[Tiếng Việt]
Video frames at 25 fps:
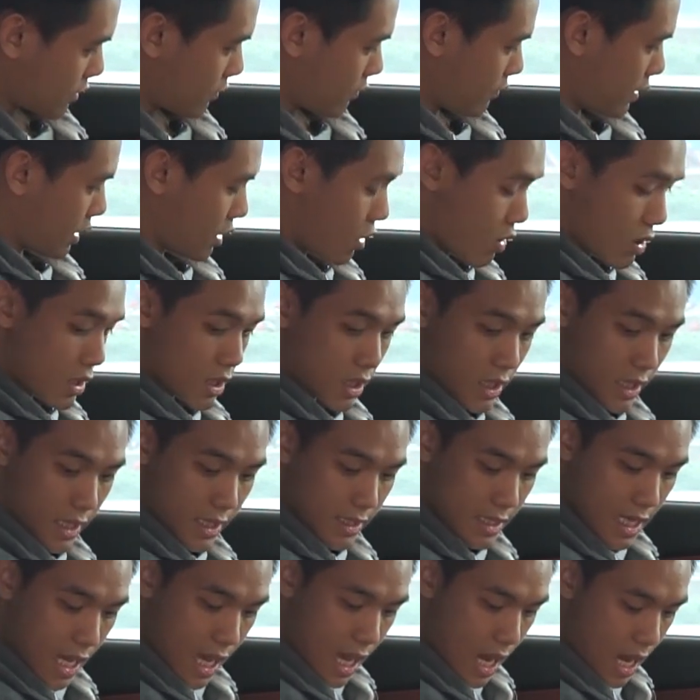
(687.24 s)
Phải nói rằng
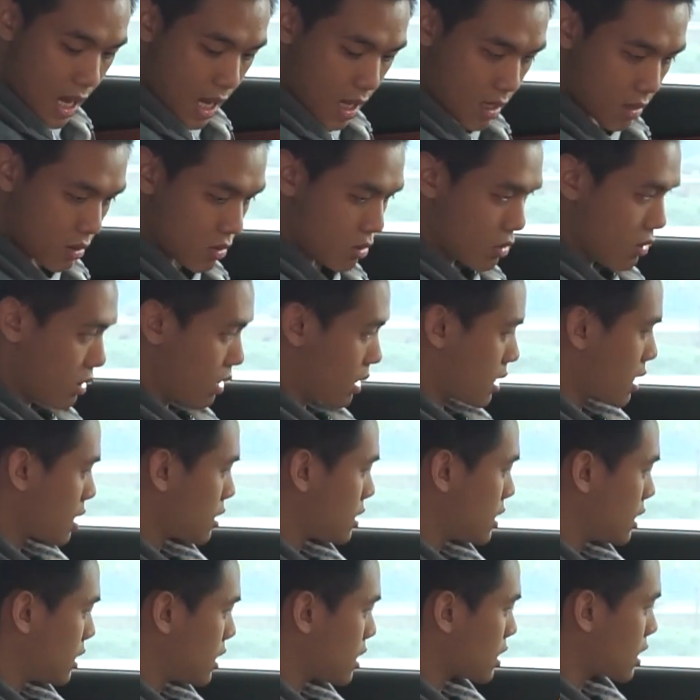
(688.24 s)
ghế da rồi các
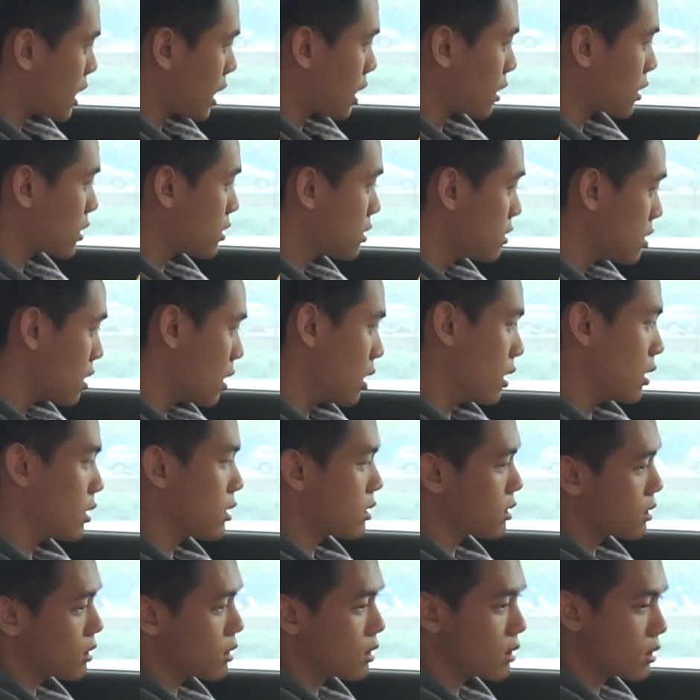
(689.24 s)
chi tiết cánh cửa
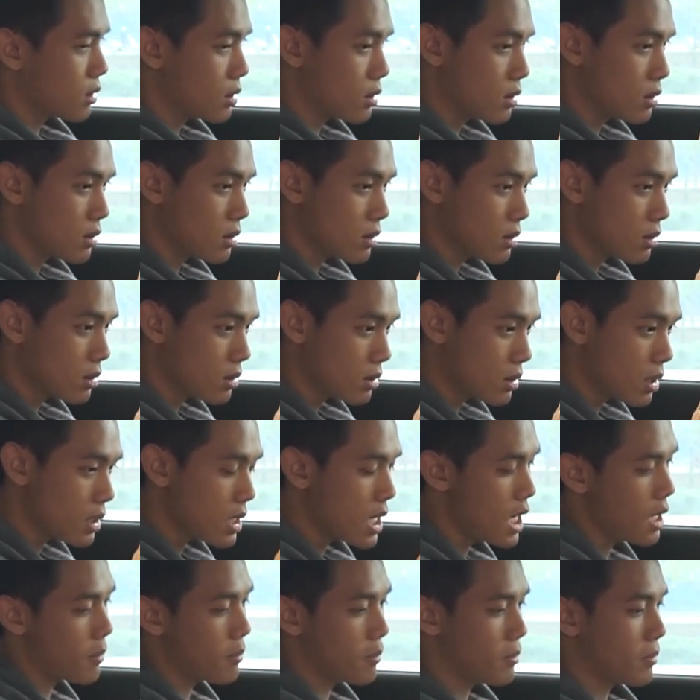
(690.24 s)
Rất
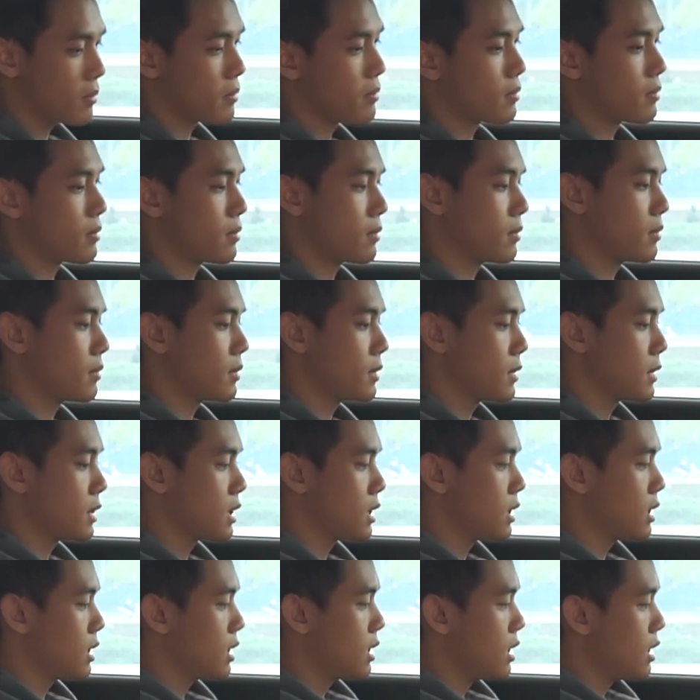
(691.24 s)
đẹp
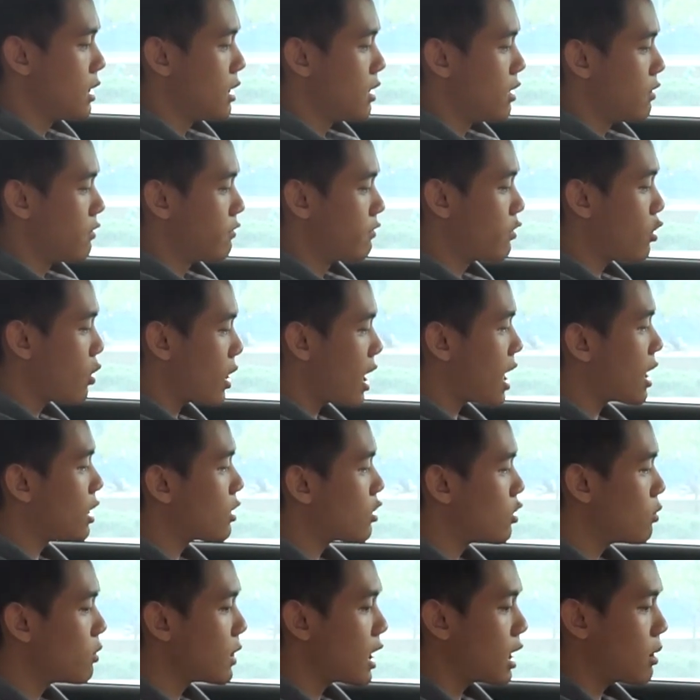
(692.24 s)
Vô
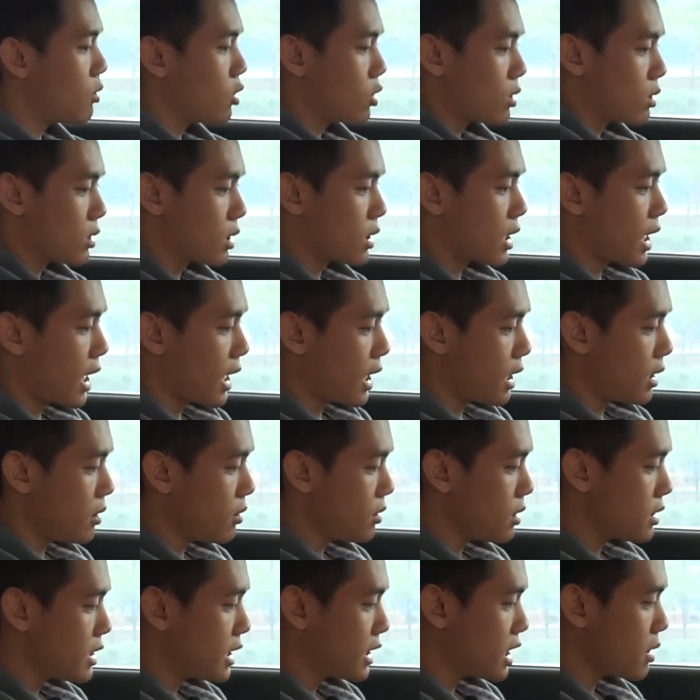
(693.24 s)
lăng cũng là một
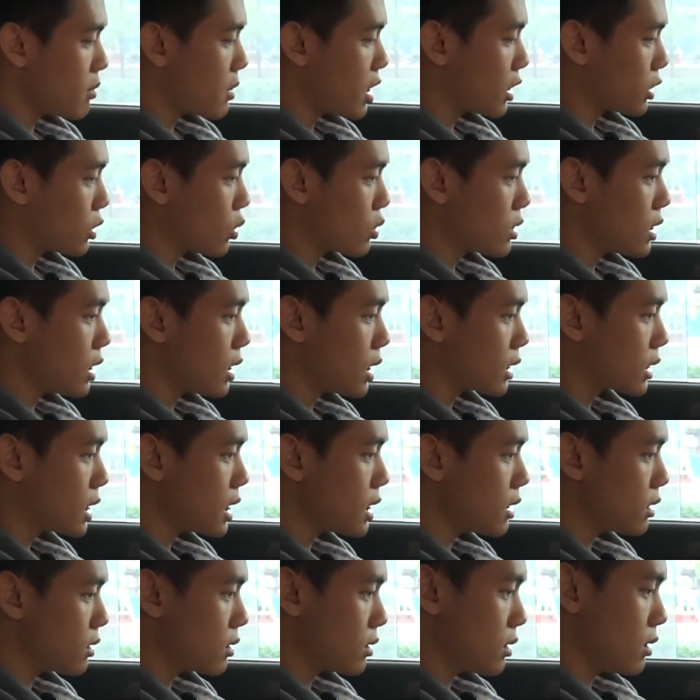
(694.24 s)
cái chi tiết mà tôi rất là
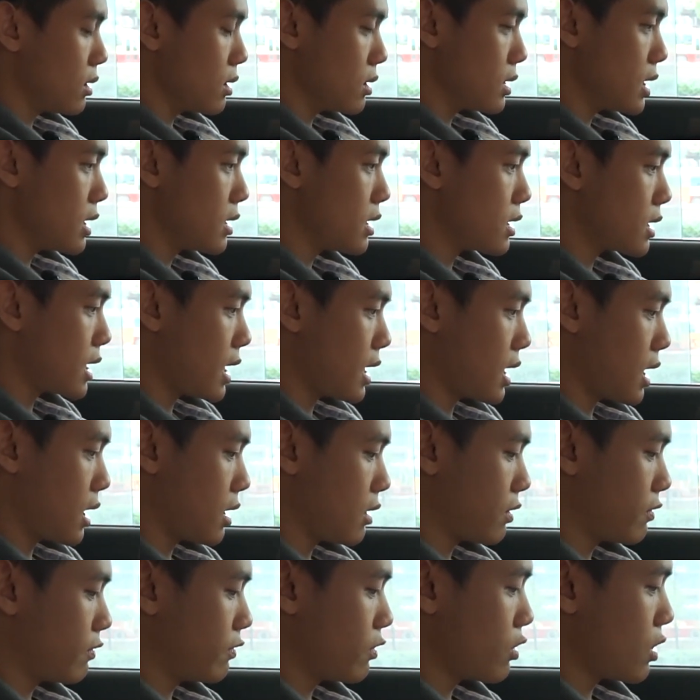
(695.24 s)
thích ở trên chiếc xe
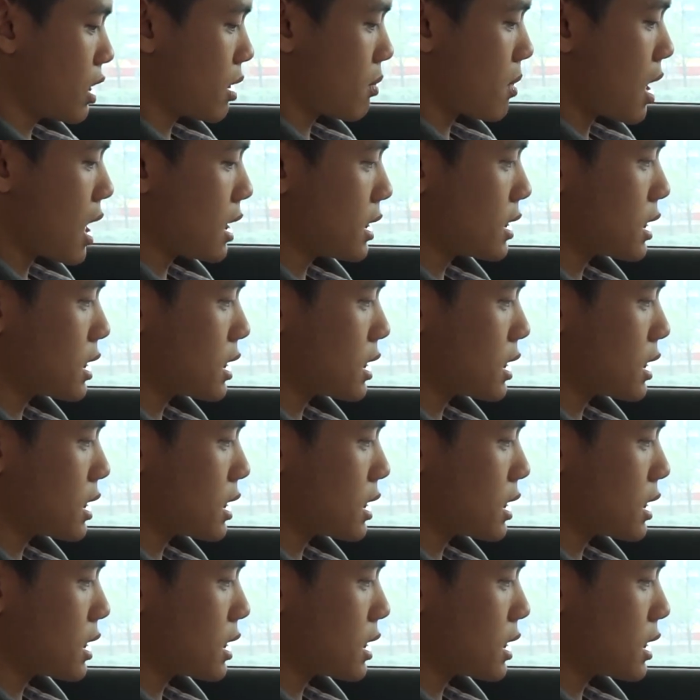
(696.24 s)
này Vô lăng ba